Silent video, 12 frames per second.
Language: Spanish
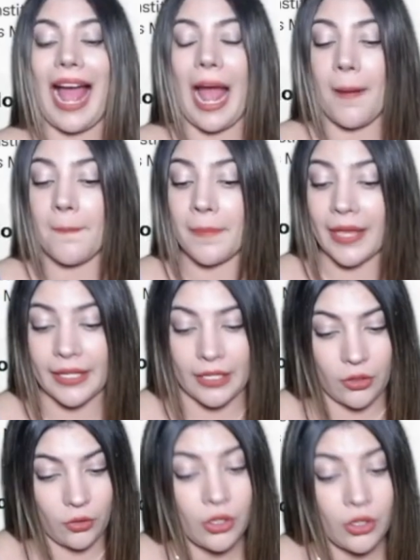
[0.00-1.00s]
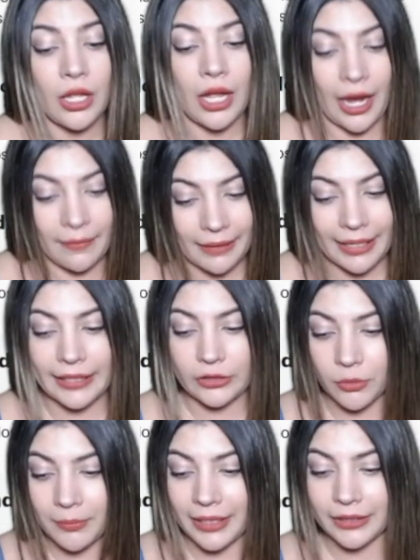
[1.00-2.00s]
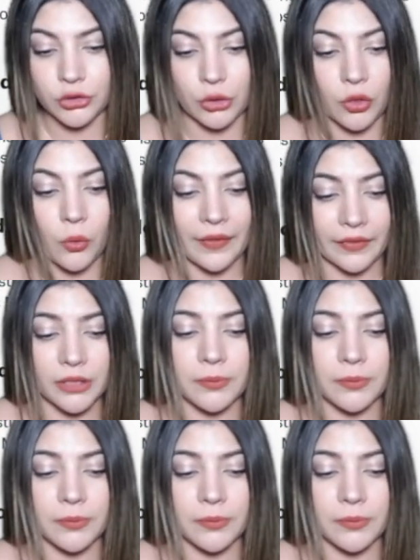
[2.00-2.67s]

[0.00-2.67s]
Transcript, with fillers: a México. Habrá que tomar esto en cuenta.